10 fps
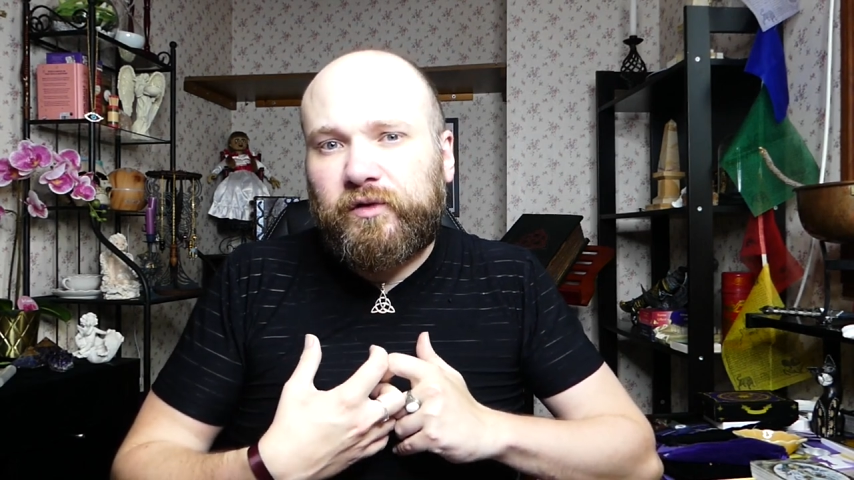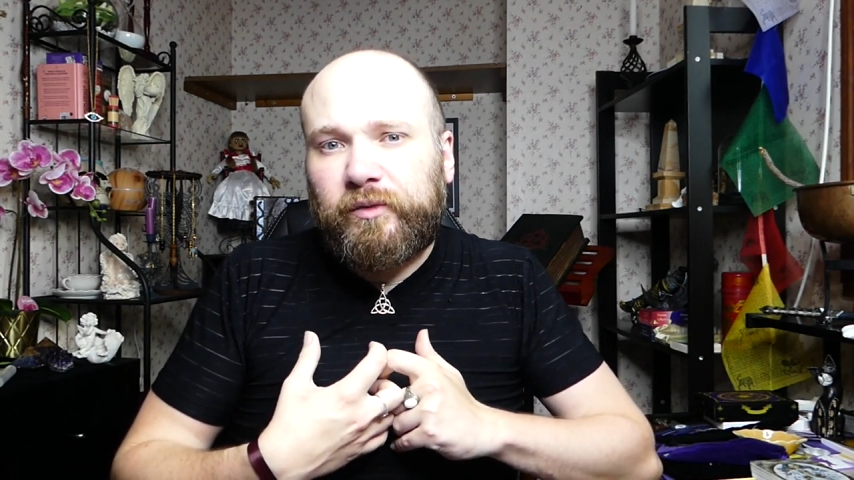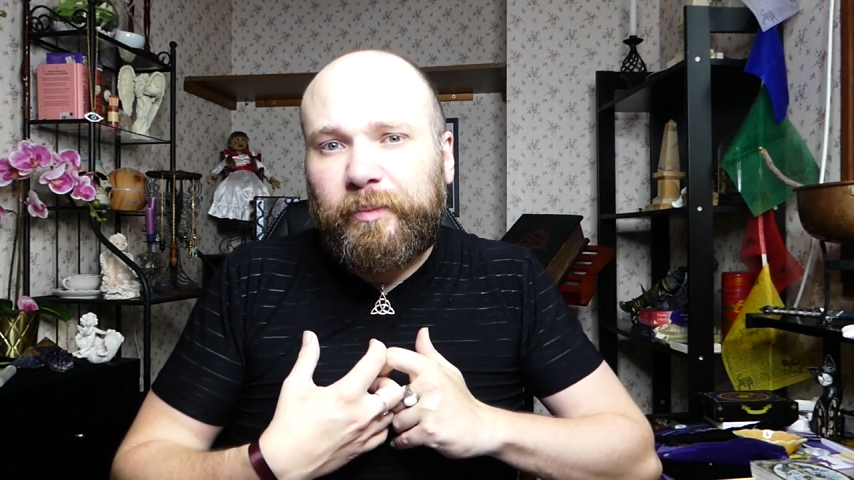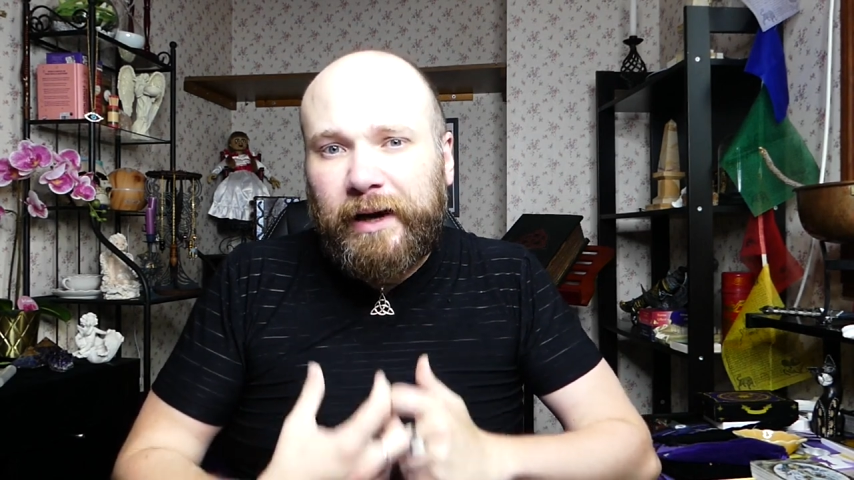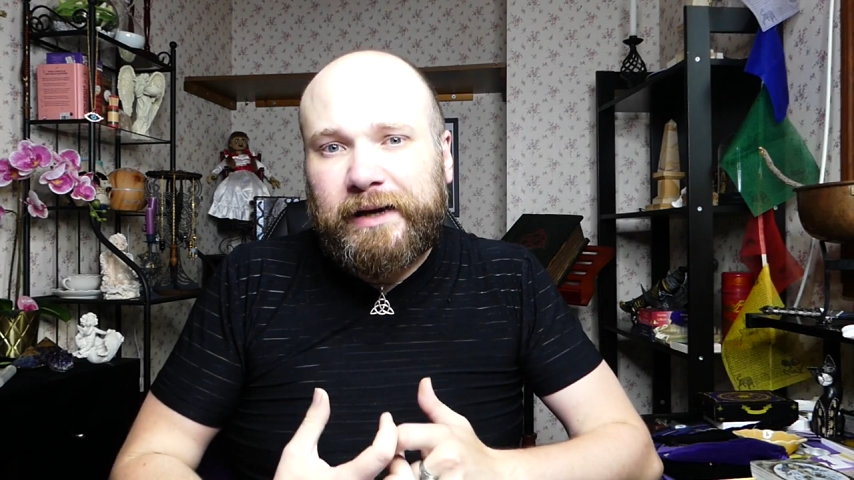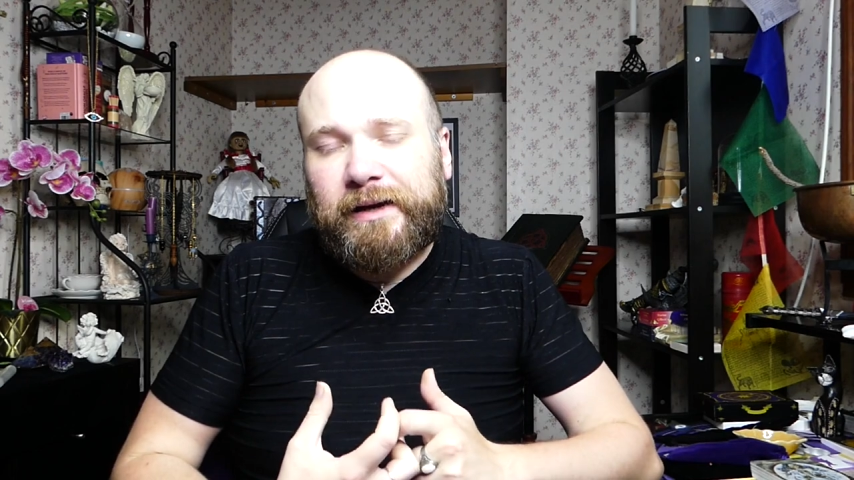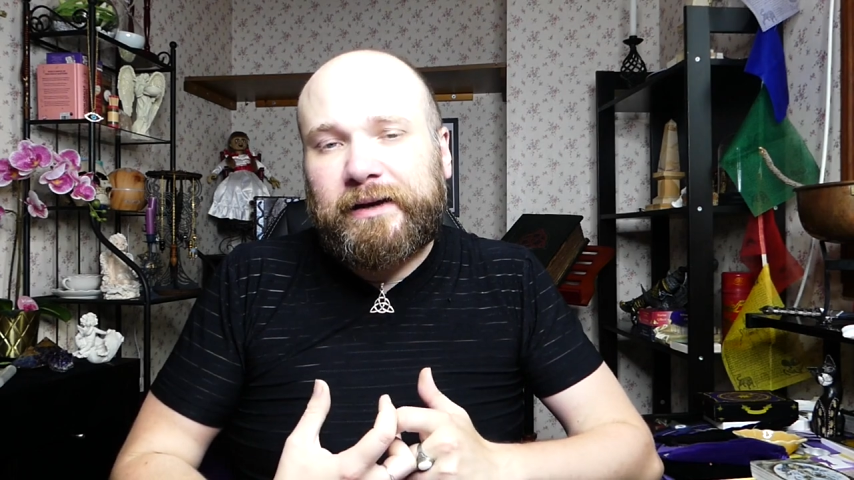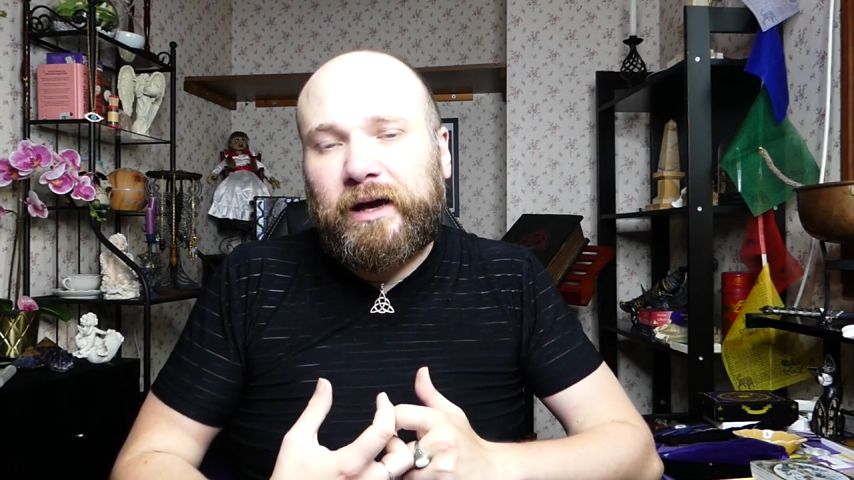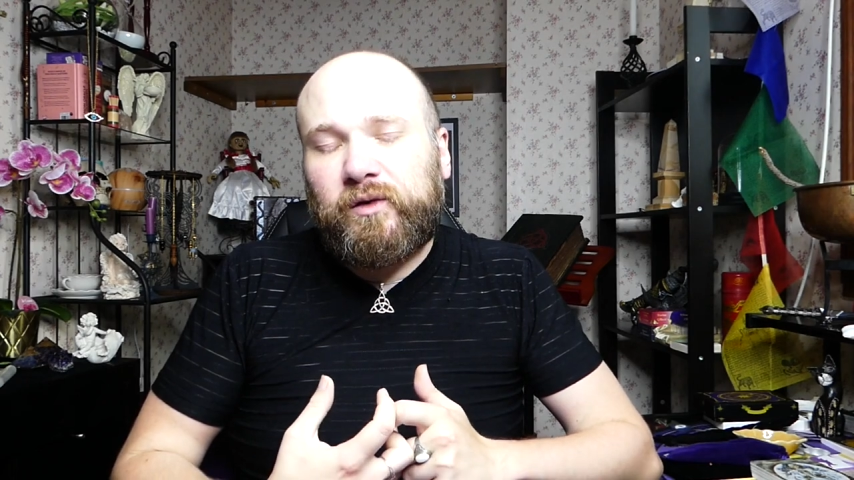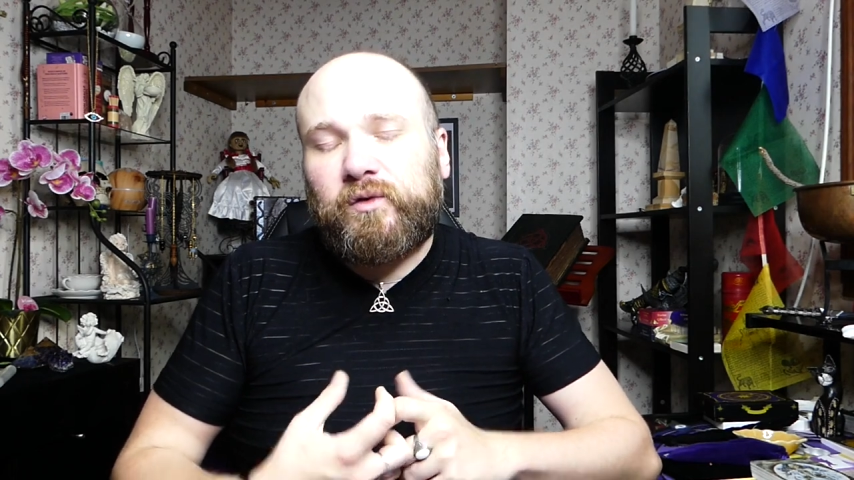suis pas
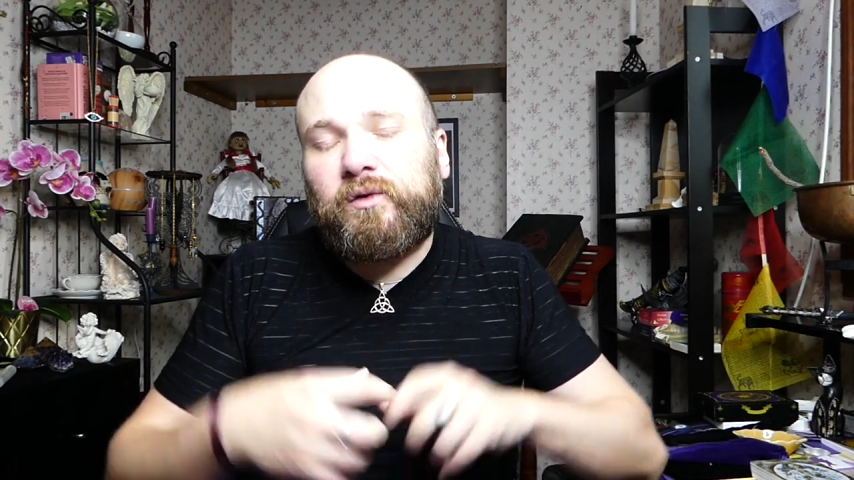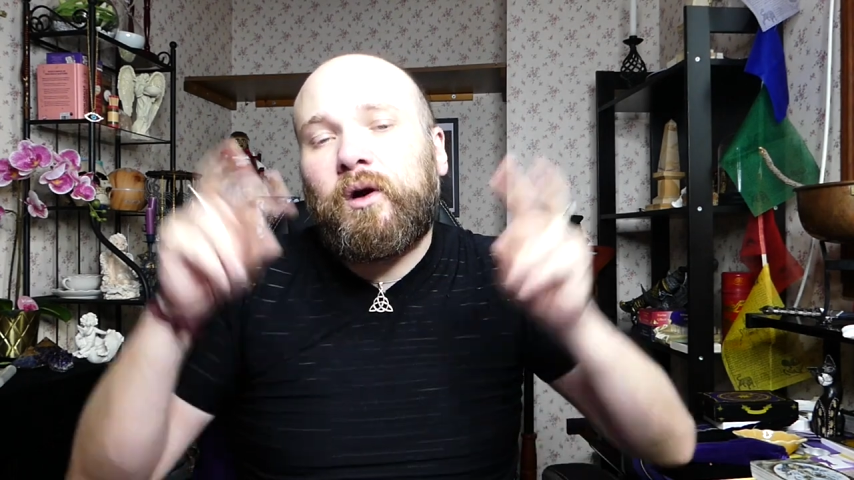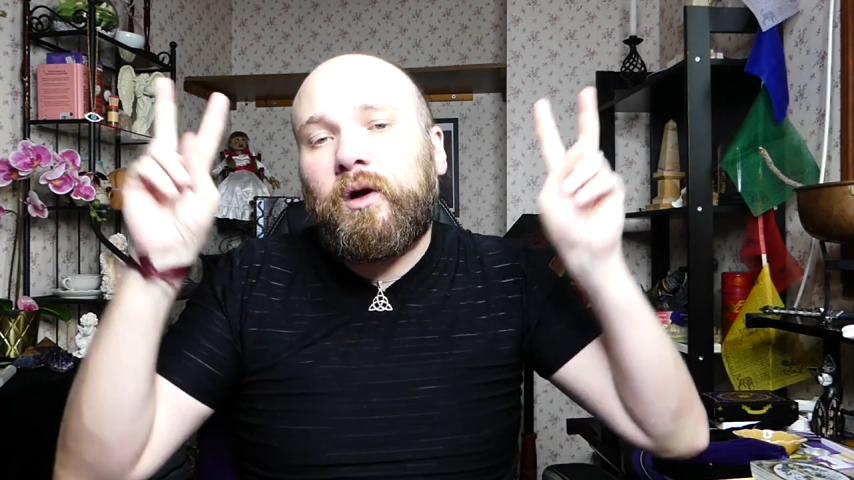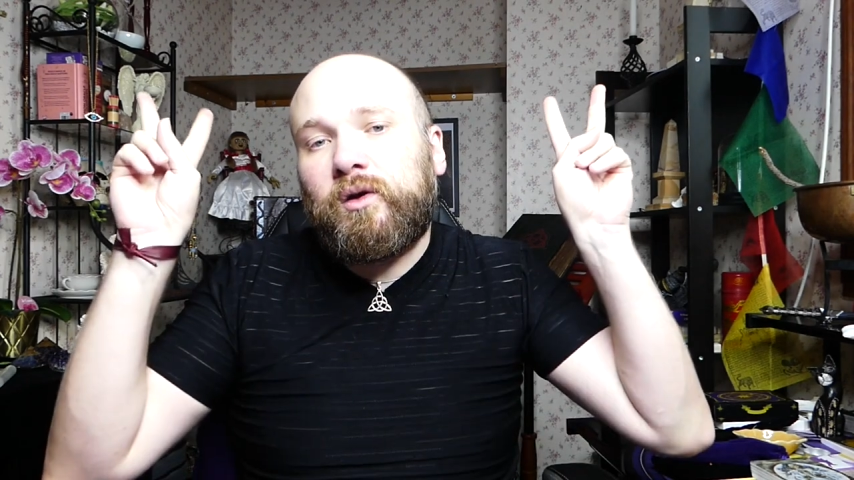quelqu'un de